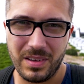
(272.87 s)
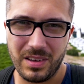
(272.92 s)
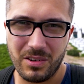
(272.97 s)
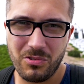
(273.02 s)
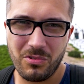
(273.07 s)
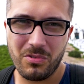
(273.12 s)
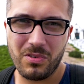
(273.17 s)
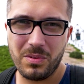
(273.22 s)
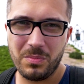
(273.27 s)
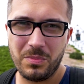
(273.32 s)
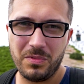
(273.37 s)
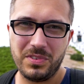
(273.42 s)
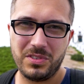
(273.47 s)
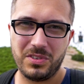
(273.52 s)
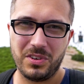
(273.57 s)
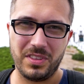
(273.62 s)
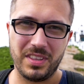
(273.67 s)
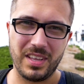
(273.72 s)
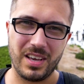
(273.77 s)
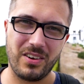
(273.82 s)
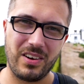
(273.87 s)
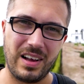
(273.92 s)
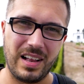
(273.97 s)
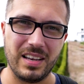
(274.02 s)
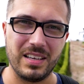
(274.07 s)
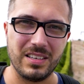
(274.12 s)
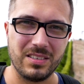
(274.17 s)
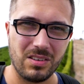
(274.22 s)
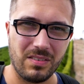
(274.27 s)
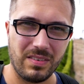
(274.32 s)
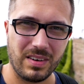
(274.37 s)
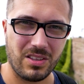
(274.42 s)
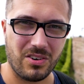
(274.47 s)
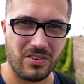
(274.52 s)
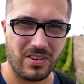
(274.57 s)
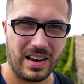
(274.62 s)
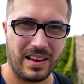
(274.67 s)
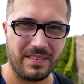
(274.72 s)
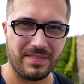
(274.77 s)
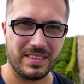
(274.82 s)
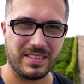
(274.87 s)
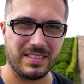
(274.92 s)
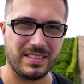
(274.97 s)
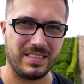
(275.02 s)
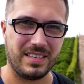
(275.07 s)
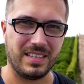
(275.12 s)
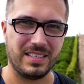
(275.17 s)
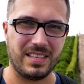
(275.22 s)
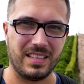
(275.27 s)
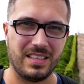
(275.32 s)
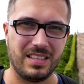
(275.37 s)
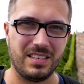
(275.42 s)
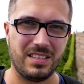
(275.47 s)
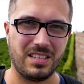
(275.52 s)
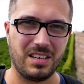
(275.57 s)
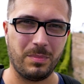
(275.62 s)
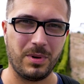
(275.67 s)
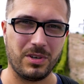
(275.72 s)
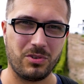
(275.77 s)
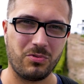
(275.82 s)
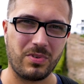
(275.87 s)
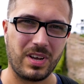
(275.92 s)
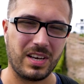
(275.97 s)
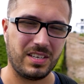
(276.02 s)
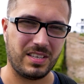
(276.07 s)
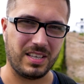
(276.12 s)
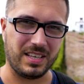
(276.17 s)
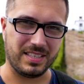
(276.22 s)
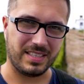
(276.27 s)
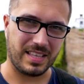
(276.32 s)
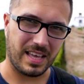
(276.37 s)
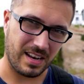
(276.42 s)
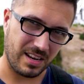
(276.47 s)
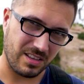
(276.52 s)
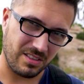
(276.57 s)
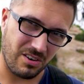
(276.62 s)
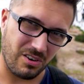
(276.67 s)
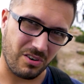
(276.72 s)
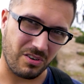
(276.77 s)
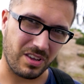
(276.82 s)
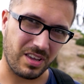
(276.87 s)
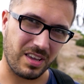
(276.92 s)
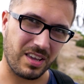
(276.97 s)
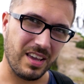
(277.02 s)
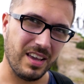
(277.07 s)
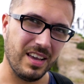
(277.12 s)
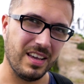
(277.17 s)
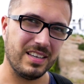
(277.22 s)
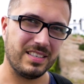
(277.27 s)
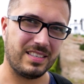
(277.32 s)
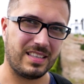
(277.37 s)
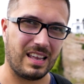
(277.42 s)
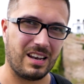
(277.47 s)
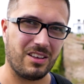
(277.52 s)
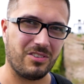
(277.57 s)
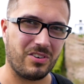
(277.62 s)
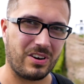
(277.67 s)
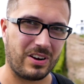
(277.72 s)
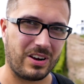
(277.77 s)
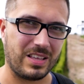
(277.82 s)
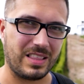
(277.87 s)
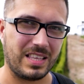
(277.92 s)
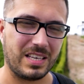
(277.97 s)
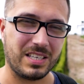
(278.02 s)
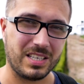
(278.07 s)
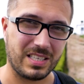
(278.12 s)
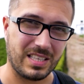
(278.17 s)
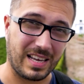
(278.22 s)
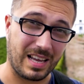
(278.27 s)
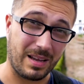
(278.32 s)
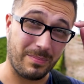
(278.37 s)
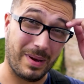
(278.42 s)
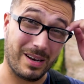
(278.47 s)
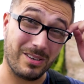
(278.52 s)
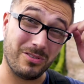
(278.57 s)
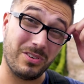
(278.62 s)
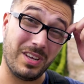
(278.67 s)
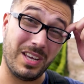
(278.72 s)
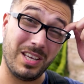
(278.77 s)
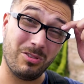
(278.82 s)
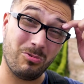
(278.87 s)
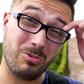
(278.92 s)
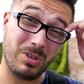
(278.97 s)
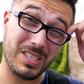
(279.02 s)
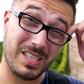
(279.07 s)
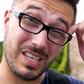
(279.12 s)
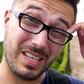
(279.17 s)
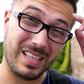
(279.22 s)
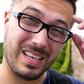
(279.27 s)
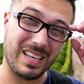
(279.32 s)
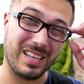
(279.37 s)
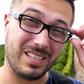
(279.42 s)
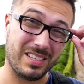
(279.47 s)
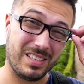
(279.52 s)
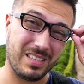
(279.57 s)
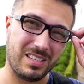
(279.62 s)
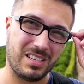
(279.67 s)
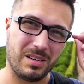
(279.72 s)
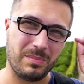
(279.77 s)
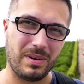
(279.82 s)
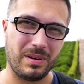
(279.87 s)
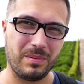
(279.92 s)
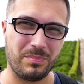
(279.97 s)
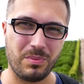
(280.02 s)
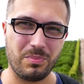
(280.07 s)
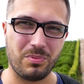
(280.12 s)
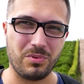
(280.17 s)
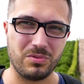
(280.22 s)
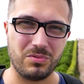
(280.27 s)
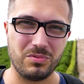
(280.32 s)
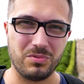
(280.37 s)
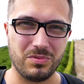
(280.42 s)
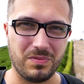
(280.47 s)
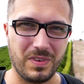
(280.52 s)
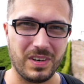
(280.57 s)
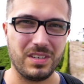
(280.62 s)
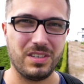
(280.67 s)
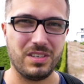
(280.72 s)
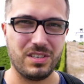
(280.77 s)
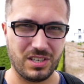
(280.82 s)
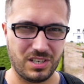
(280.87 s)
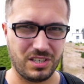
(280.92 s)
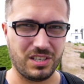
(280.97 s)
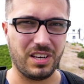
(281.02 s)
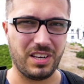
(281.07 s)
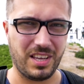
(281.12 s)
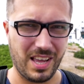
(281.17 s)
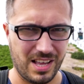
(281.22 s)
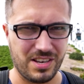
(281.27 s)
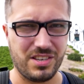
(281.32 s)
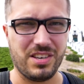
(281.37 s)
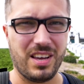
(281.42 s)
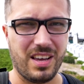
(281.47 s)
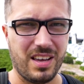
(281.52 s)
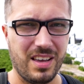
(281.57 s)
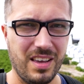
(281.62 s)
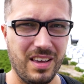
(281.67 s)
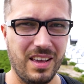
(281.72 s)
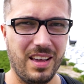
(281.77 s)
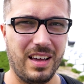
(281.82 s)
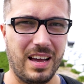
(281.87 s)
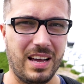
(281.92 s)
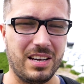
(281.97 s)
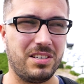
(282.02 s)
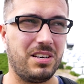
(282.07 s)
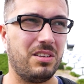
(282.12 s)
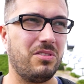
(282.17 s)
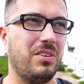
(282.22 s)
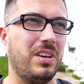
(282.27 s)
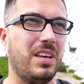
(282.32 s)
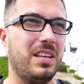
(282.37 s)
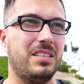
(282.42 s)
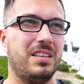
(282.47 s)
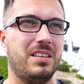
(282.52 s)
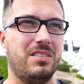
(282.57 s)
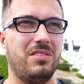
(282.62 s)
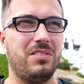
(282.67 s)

Y, Google mówi co innego, ale jest nowa droga, więc niestety trzeba szukać tej starej drogi. Stara droga też jest taka bardzo nieintuicyjna, że trzeba po prostu stwierdzić, że się jedzie, aż się dojedzie.